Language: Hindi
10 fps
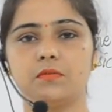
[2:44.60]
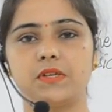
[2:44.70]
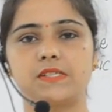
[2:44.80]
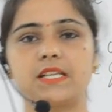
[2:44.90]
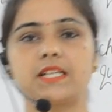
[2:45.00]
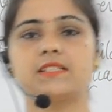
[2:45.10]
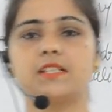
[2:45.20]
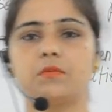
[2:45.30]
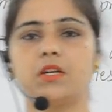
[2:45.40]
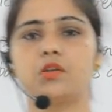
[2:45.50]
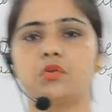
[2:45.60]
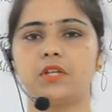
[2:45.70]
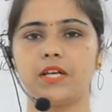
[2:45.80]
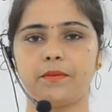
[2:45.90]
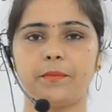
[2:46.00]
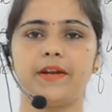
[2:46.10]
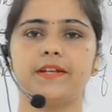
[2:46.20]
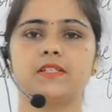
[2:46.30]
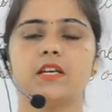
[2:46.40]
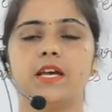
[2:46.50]
बेसिकली सिमिलर टू देयर
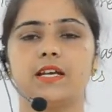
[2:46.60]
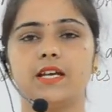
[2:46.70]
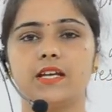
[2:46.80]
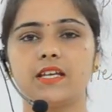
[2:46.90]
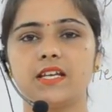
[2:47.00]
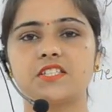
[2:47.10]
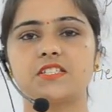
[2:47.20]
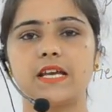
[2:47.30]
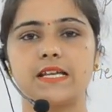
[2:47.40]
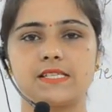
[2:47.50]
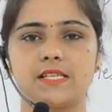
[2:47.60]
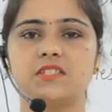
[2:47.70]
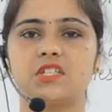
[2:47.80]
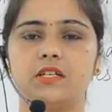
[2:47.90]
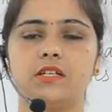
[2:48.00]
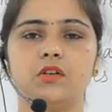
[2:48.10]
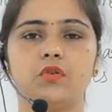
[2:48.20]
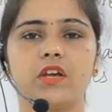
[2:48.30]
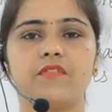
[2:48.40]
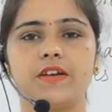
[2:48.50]
पेरेंट्स यानी कि जैसे चिल्ड्रन
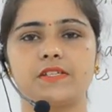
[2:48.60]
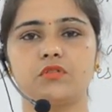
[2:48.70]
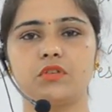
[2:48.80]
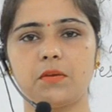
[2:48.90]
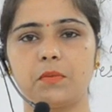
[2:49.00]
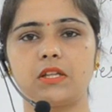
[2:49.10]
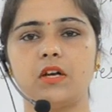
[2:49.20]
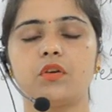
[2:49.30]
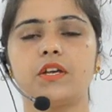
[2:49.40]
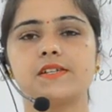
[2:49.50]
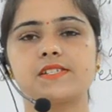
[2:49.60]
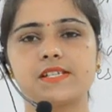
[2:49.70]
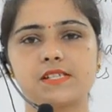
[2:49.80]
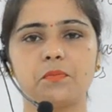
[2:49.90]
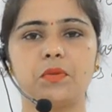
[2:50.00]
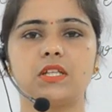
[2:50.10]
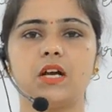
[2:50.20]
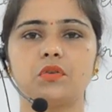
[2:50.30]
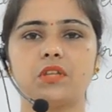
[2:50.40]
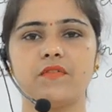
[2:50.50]
होंगे वैसे उनके पिता होंगे या जैसे
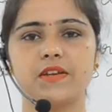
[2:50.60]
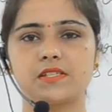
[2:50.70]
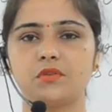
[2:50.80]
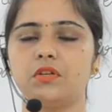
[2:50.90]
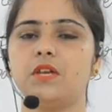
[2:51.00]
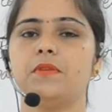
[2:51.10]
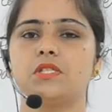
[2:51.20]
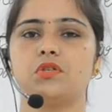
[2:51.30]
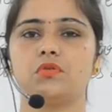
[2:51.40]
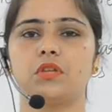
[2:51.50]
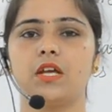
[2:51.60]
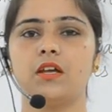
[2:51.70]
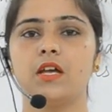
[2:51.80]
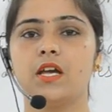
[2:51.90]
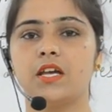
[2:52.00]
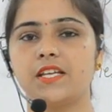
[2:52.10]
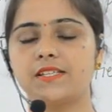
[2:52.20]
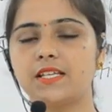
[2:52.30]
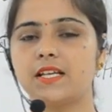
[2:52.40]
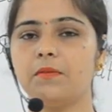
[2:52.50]
पिता होते हैं वैसे उनके बच्चे होते हैं
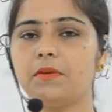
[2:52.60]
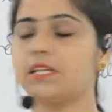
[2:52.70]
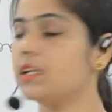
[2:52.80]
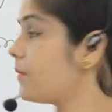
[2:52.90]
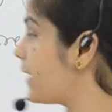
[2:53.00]
इसी का मतलब